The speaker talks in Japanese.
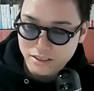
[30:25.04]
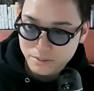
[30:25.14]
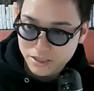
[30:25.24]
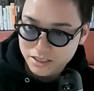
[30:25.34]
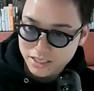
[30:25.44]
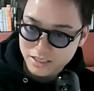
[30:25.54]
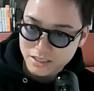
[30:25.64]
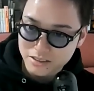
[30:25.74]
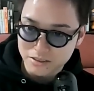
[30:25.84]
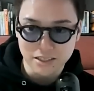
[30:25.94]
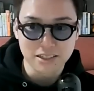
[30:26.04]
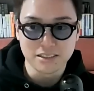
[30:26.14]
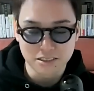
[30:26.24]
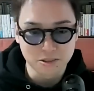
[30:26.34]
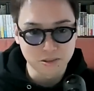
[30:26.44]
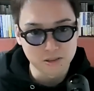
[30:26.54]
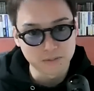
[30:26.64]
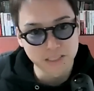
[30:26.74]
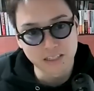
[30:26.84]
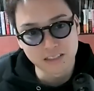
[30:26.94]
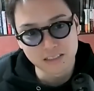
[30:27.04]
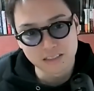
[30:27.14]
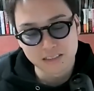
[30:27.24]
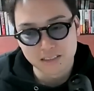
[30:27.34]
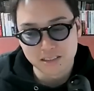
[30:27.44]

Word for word: 厳しくはないんですけど、業務的に。